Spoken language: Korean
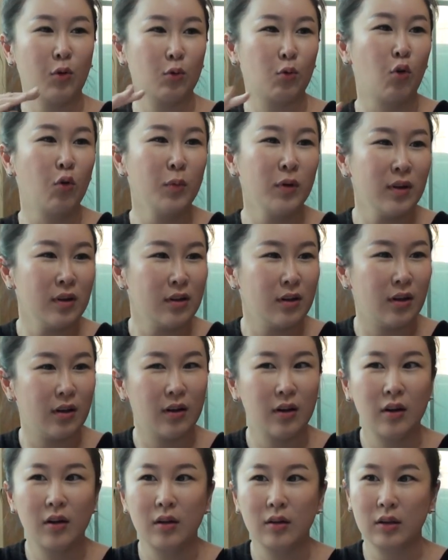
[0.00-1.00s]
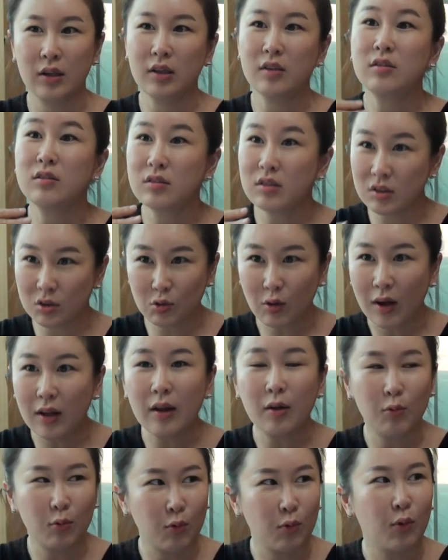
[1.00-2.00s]
뭐 고민을 있지도
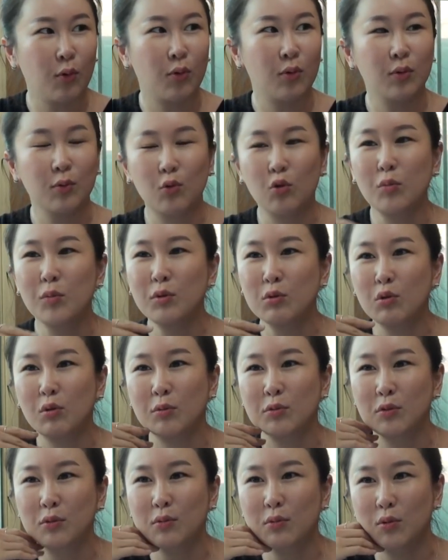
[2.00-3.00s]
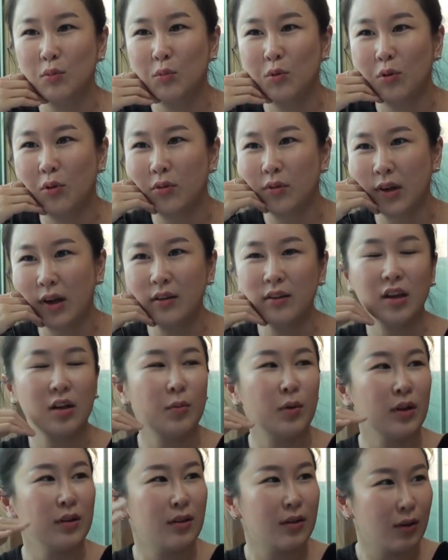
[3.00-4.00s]
않았고, 그렇죠. 고민도 없었고, 뭐 네.
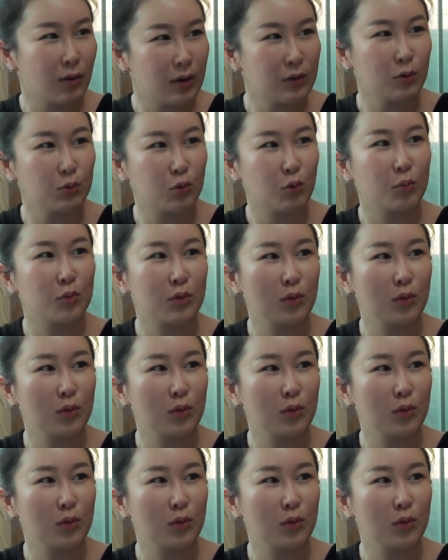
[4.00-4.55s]
상담해달라고 한 적도